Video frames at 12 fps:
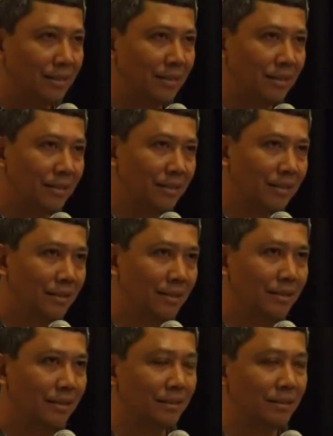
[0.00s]

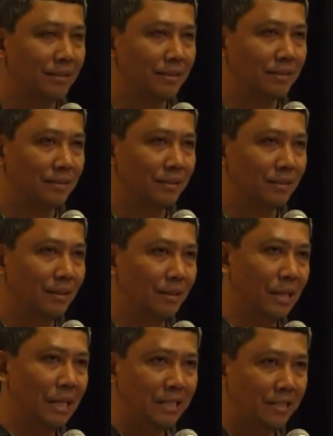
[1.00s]
Uh,
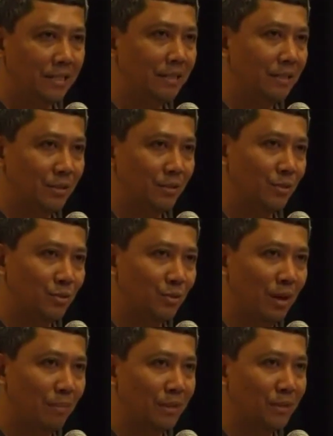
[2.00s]
Nietzsche
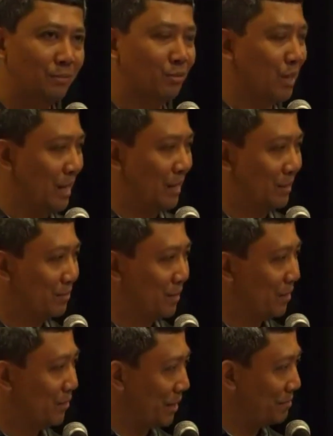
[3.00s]
juga pasti bukan
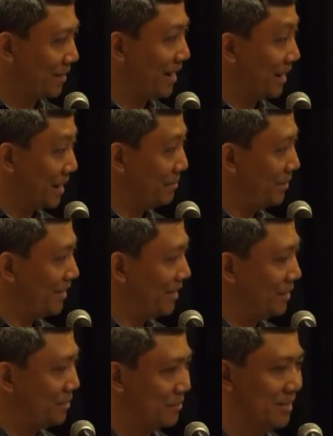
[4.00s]
bukan orang beragama
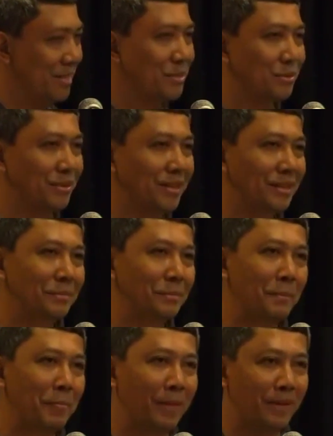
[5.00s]
ya, itu jelas juga
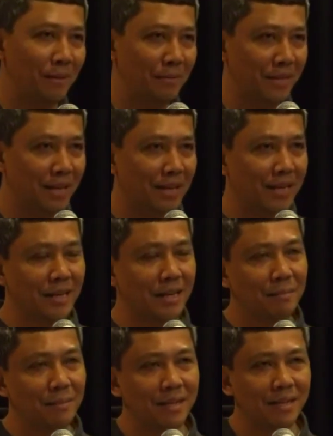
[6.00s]
dia meninggalkan
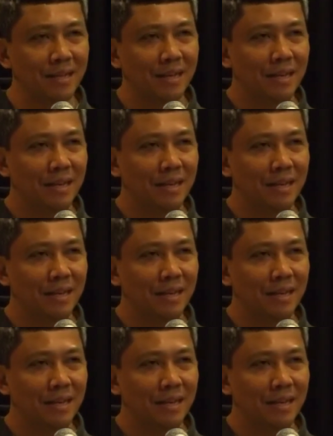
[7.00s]
agamanya.